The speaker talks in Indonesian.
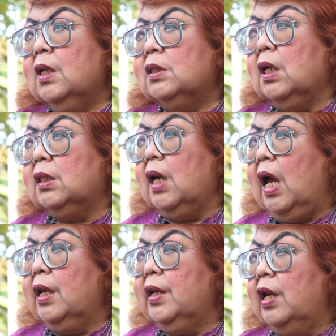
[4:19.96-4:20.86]

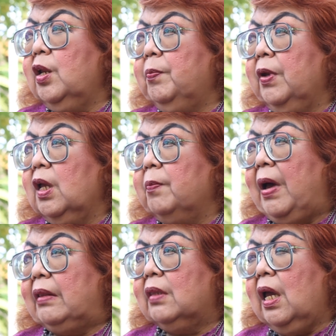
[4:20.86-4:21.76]
setelah dia di pinggir
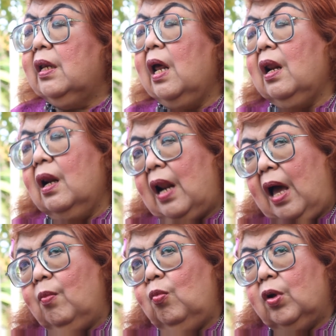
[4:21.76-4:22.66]
pantai dia
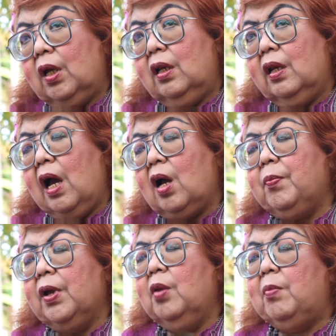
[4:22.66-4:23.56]
lelah mungkin dia
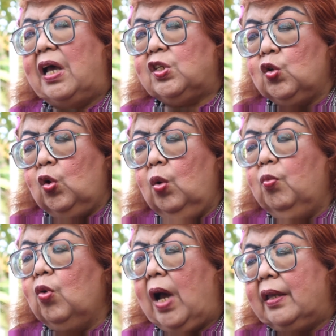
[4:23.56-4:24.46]
kepingin basuh
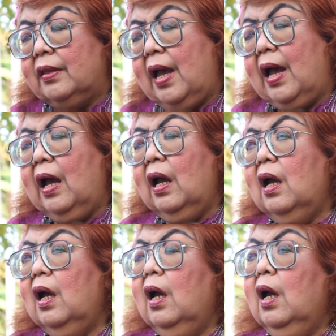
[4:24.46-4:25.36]
mukanya
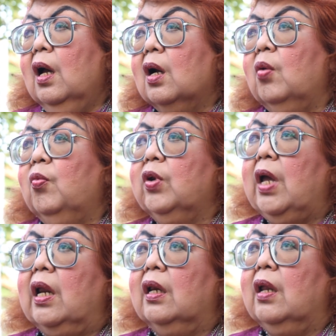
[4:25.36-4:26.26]

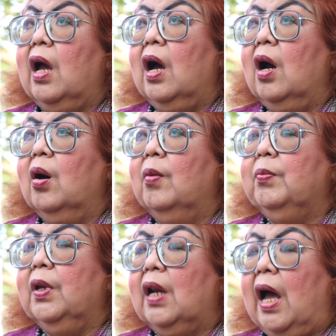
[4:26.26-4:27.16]
kemudian dia
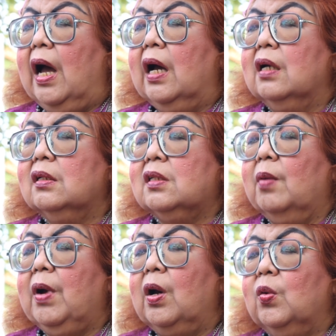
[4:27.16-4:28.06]
bilang
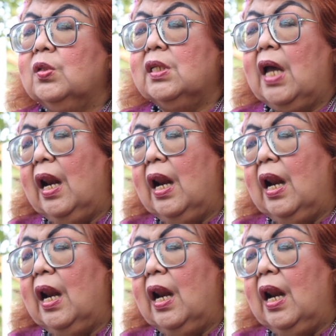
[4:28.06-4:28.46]
sama Gusti